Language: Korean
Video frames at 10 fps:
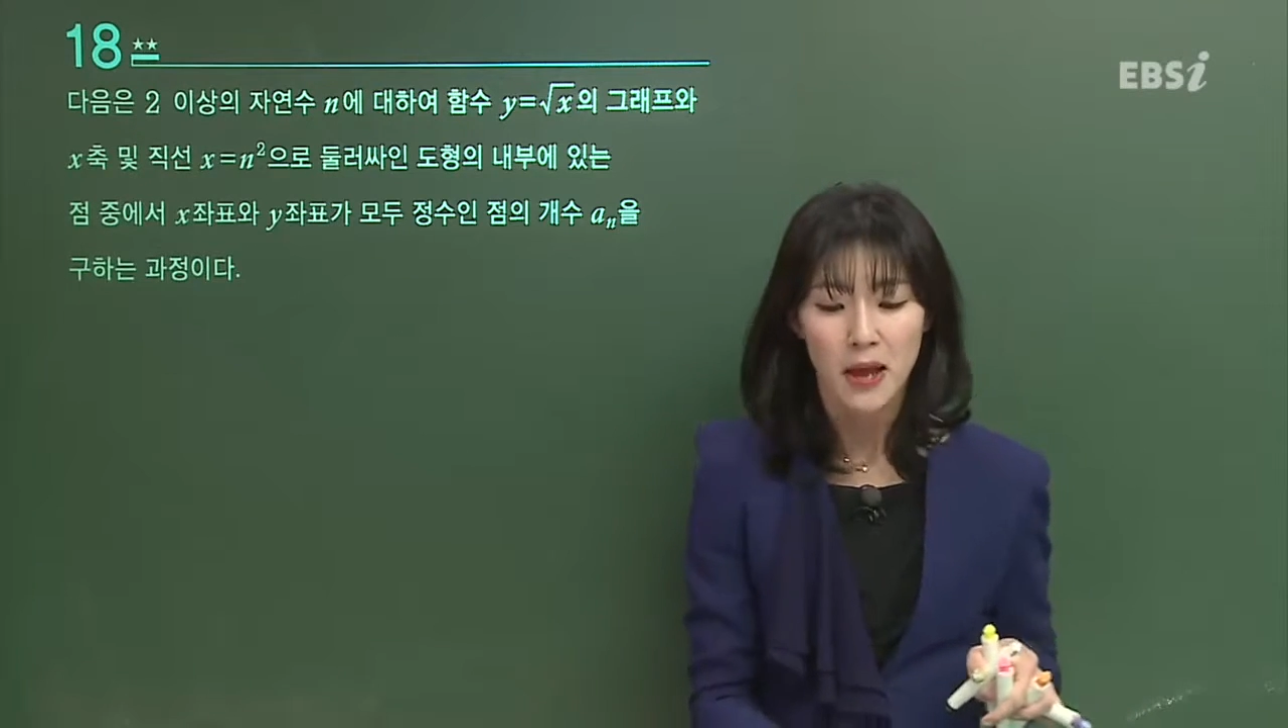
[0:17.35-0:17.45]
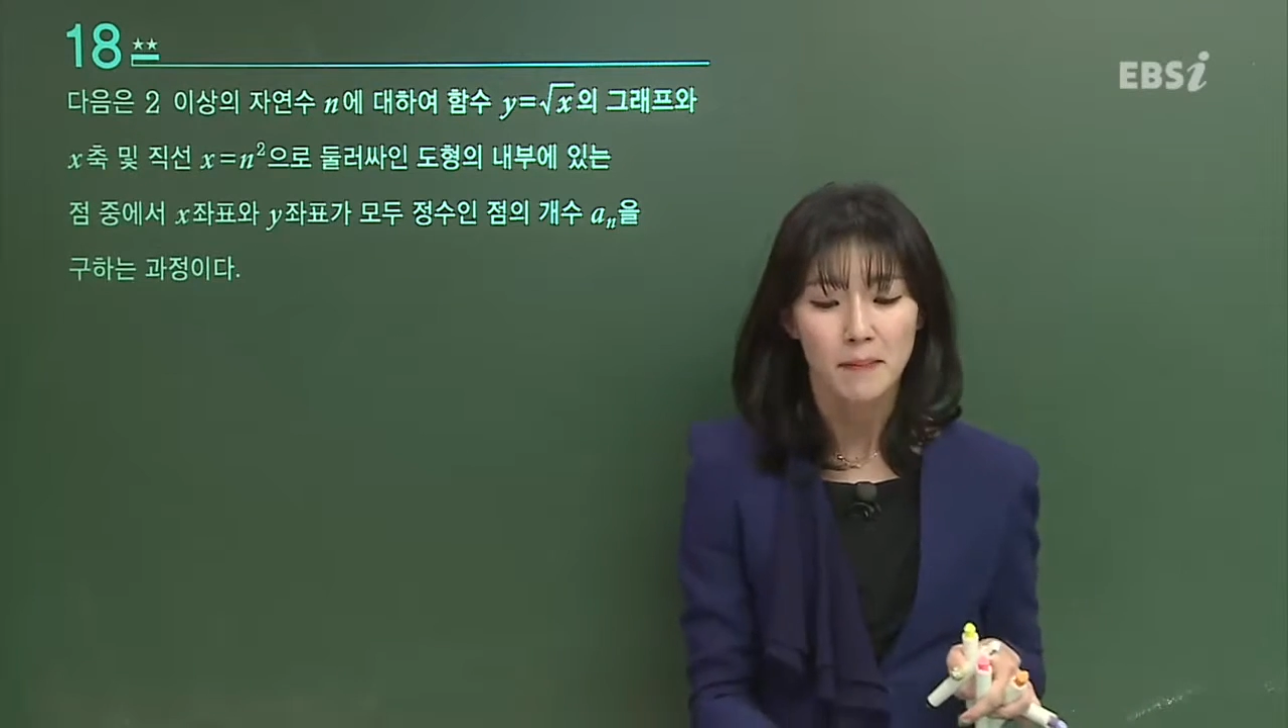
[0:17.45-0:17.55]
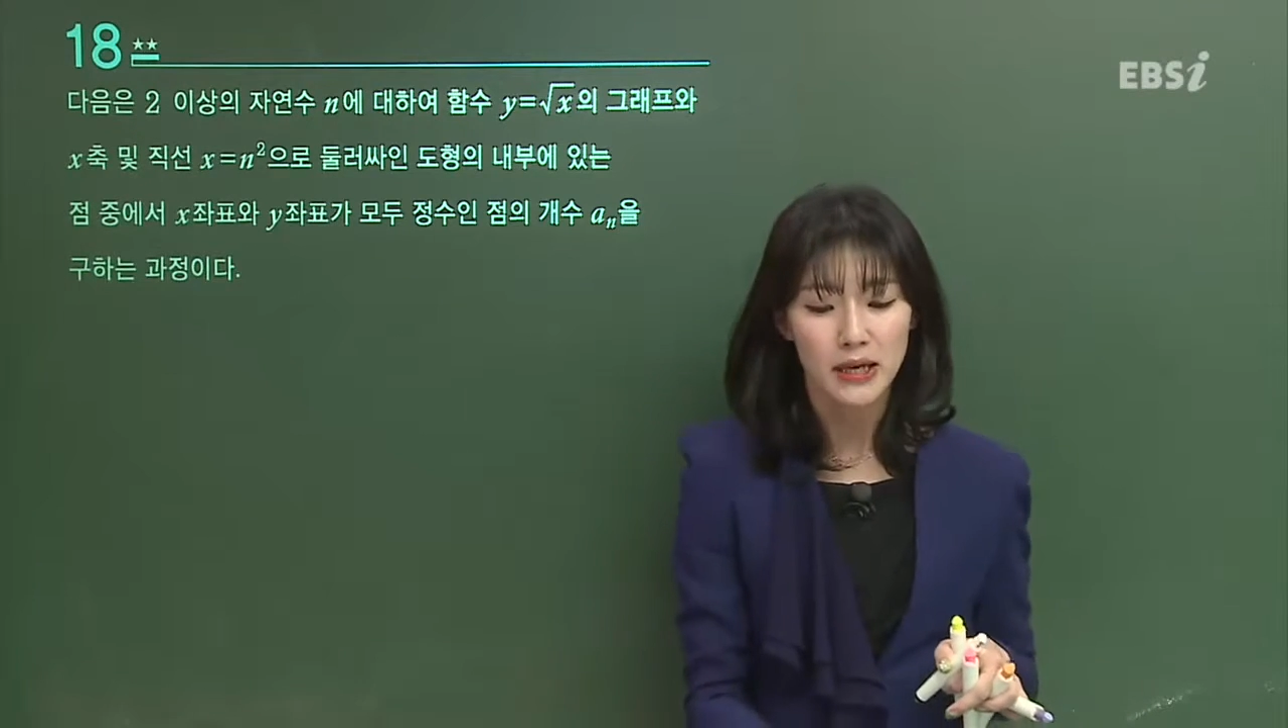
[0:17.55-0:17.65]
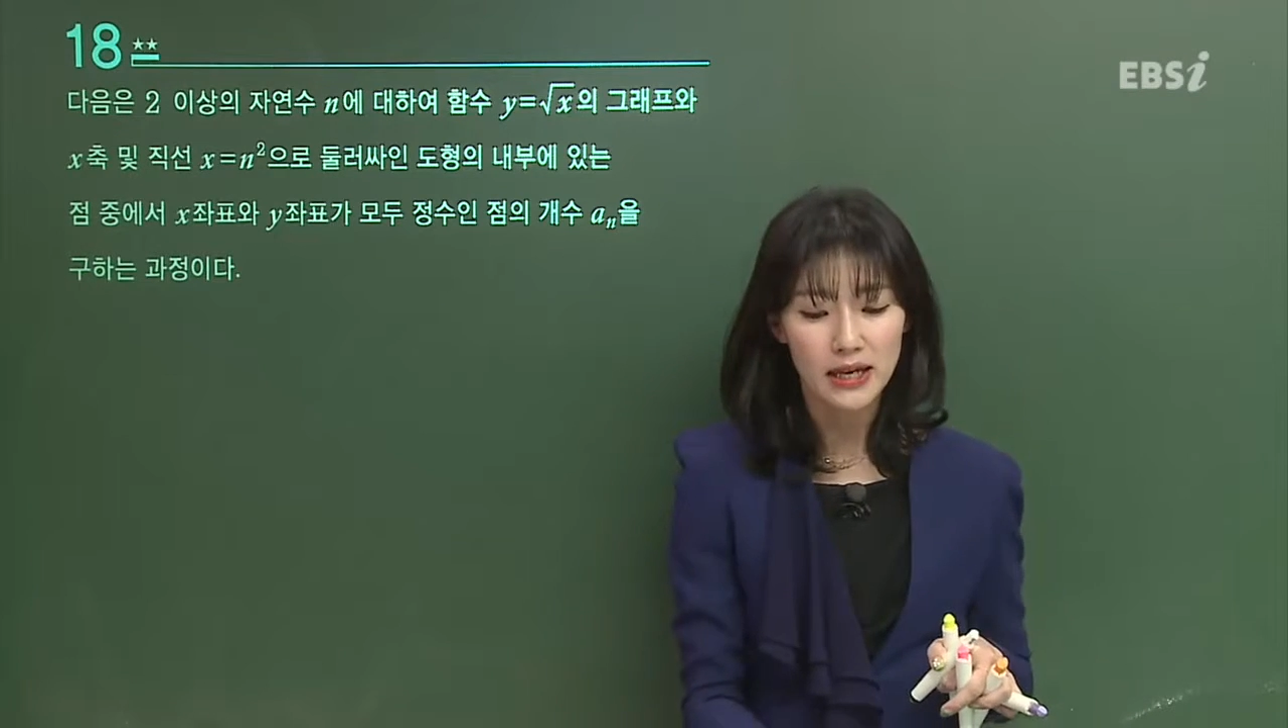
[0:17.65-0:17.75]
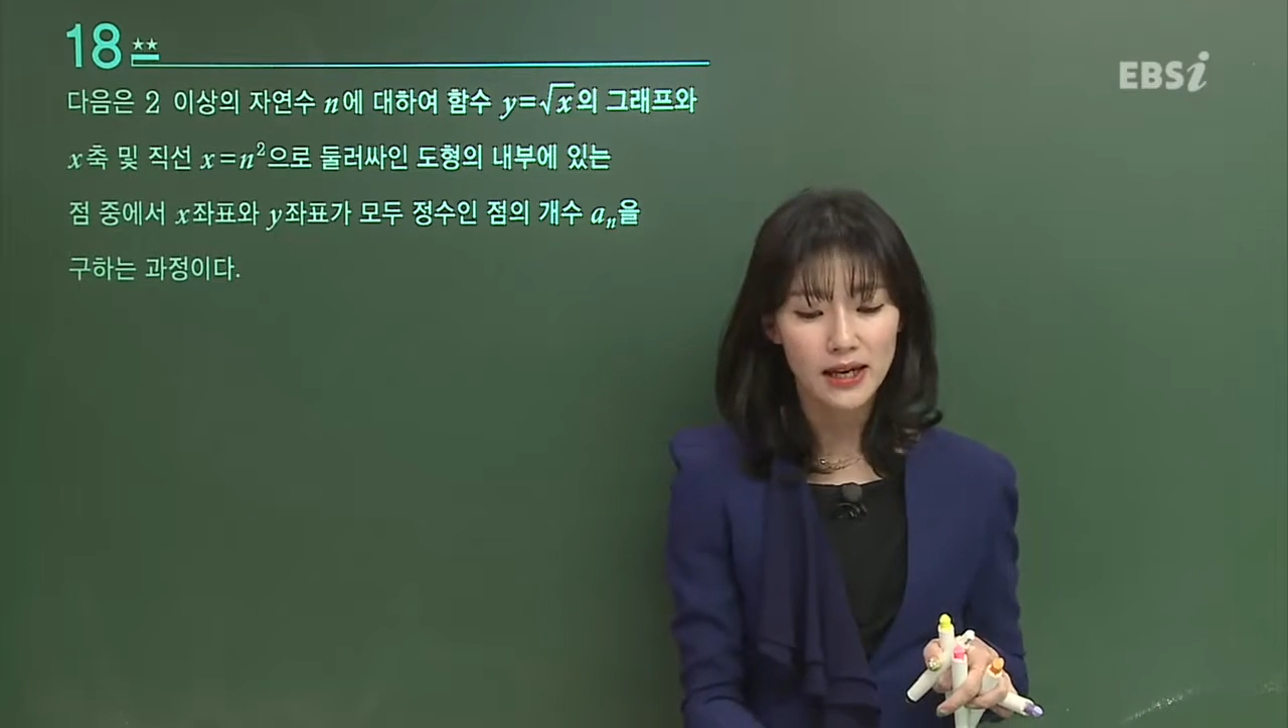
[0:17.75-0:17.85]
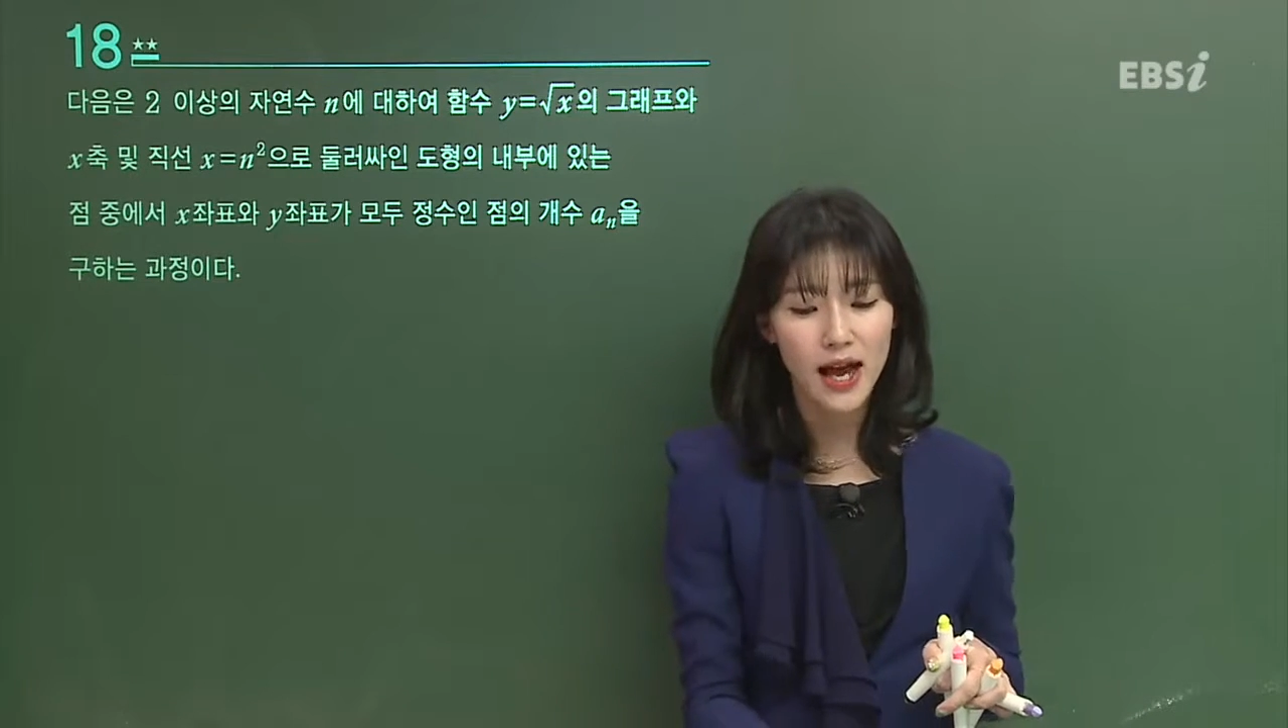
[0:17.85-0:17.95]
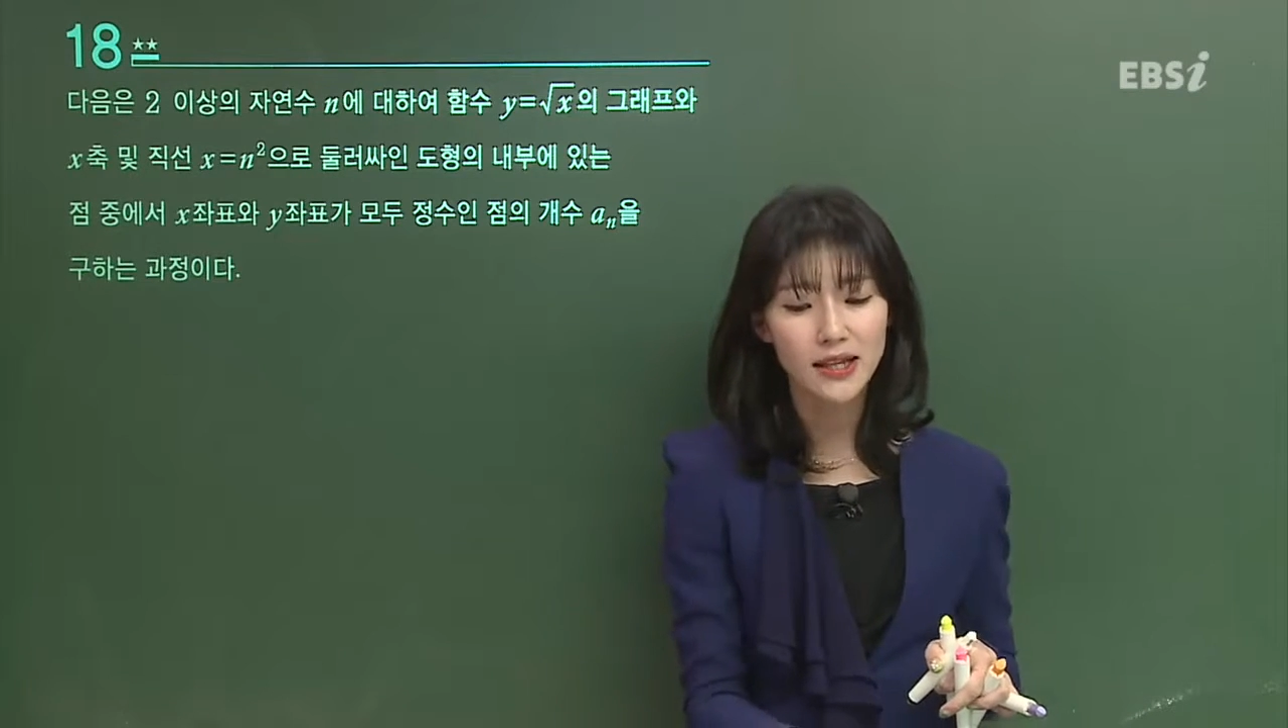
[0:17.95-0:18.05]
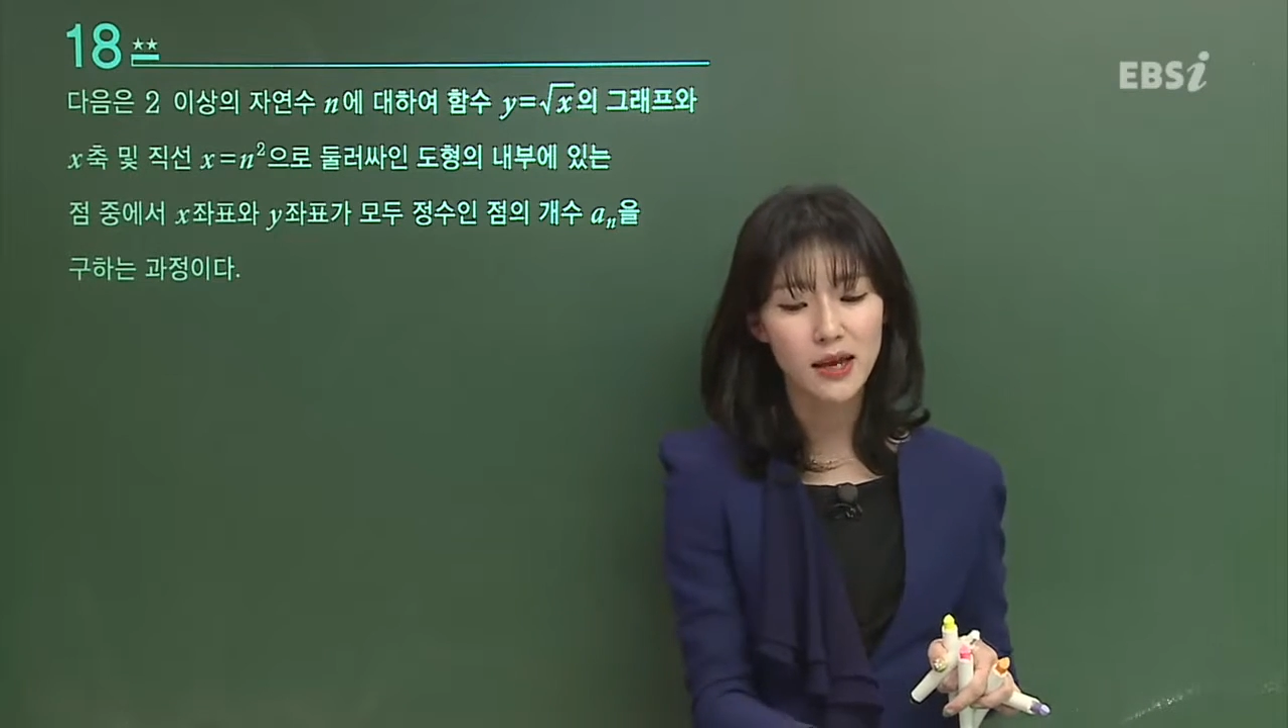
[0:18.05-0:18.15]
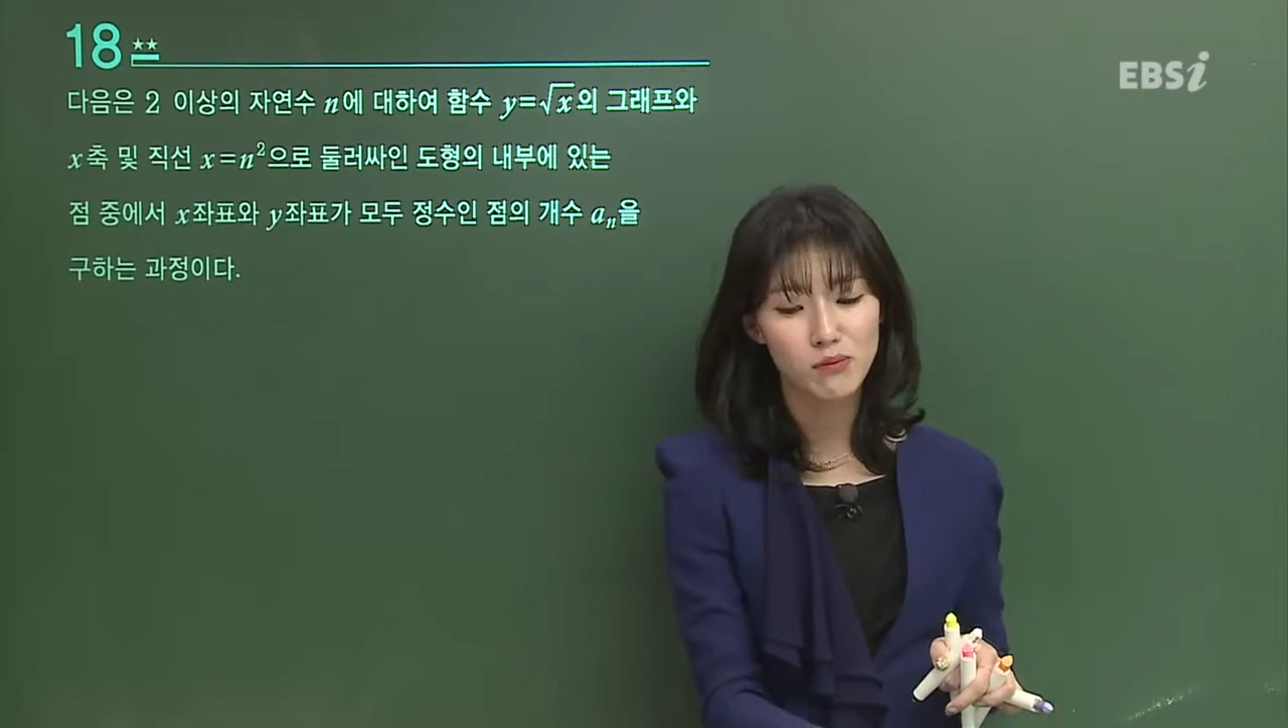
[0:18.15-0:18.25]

빈칸에